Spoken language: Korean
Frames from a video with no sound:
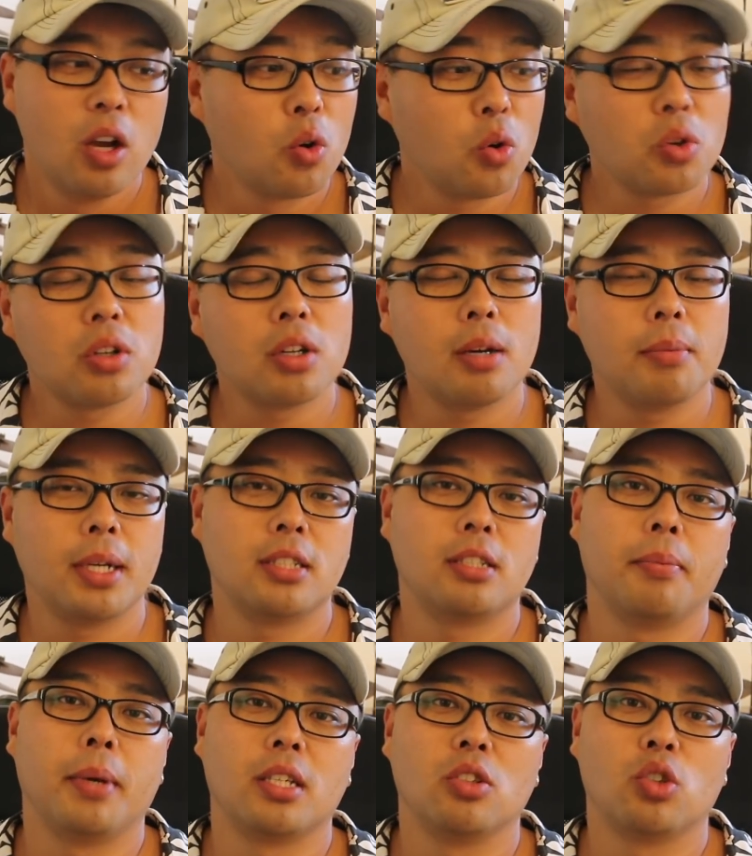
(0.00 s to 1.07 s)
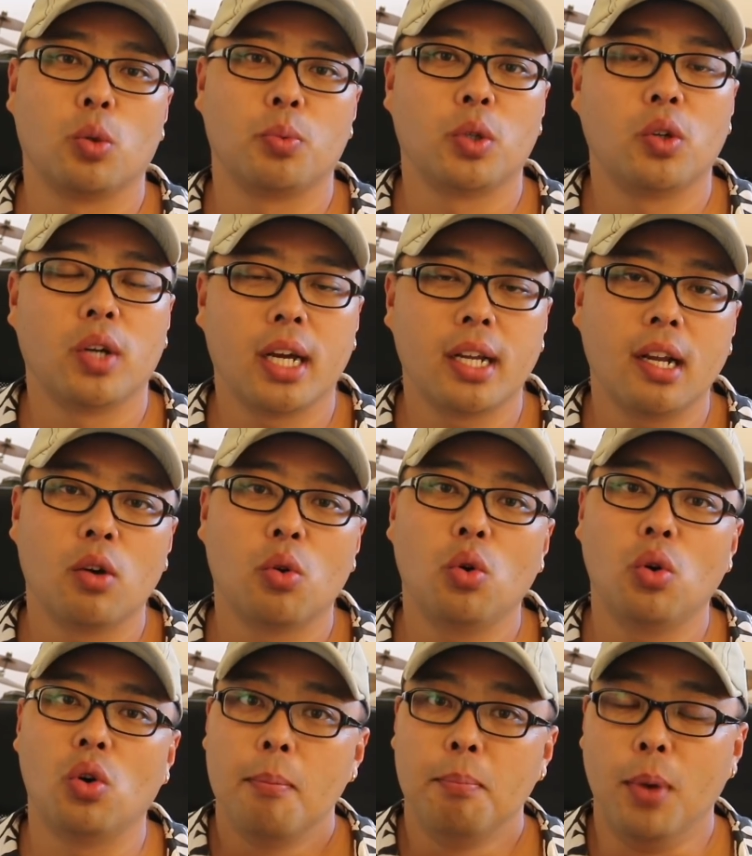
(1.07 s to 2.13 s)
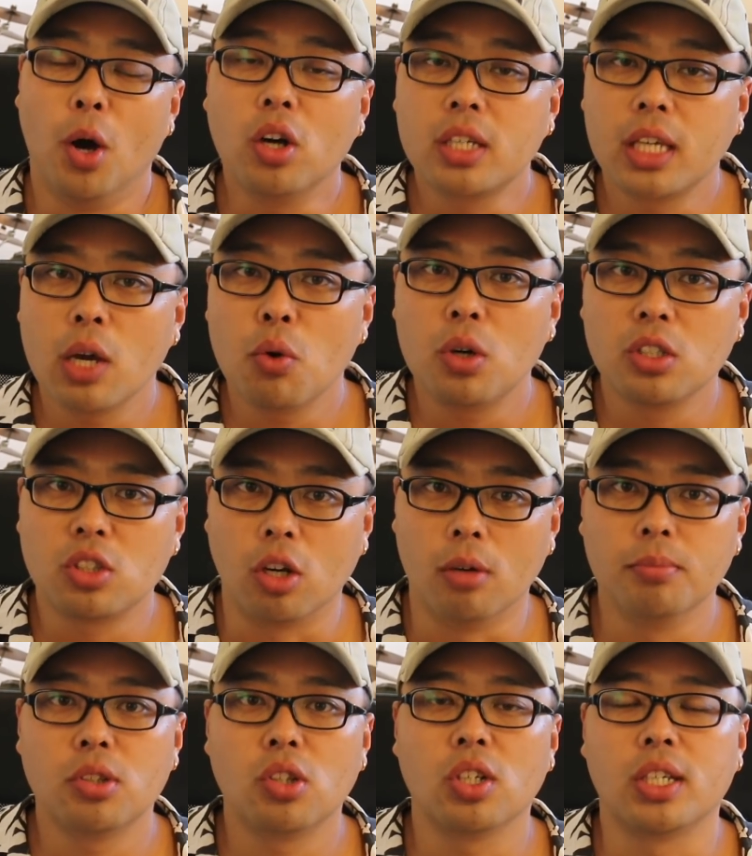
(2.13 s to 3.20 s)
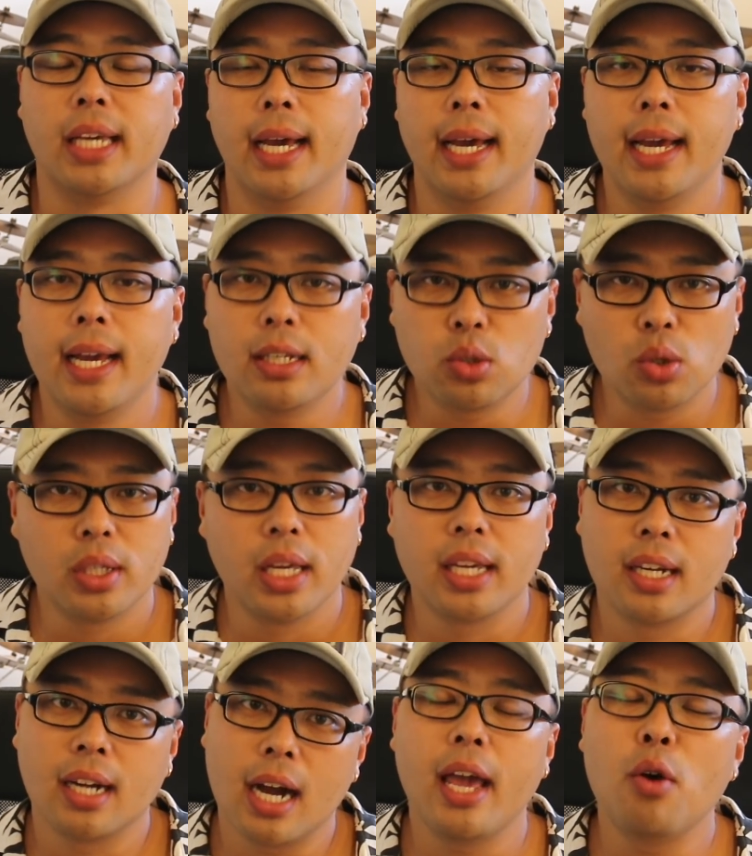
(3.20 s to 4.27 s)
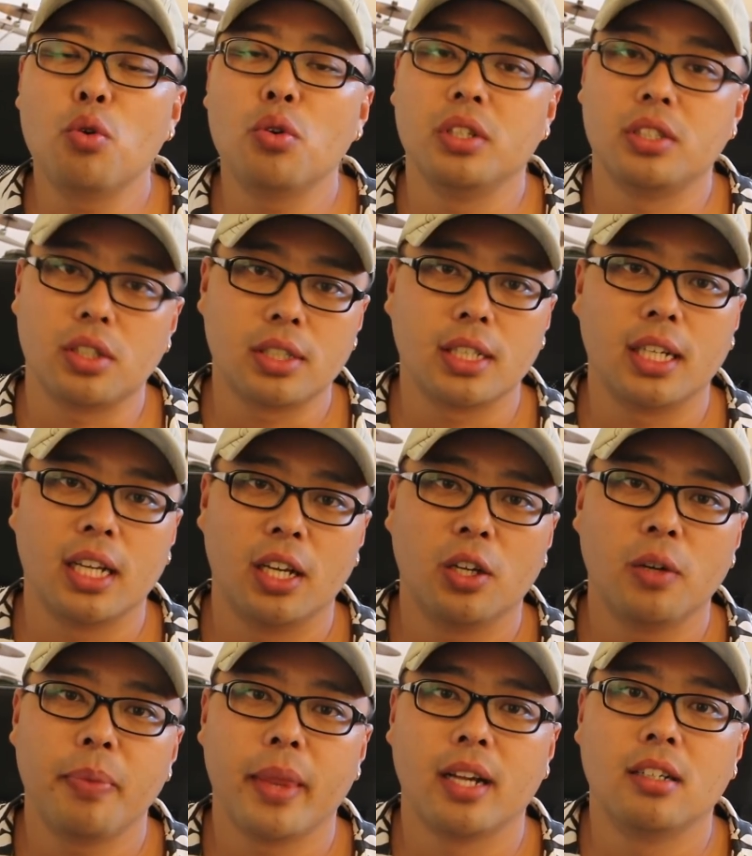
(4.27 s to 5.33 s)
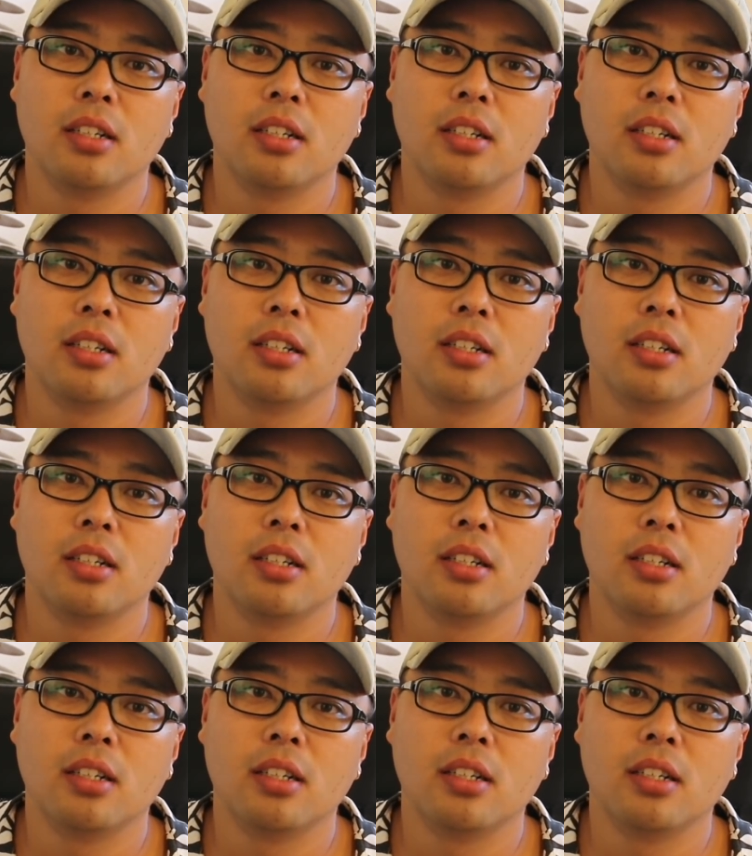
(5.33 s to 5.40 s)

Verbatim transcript: 코로나 바이러스 백신 접종을 하라고 몇 개월 전부터 계속 얘기를 해오고 있었잖아요.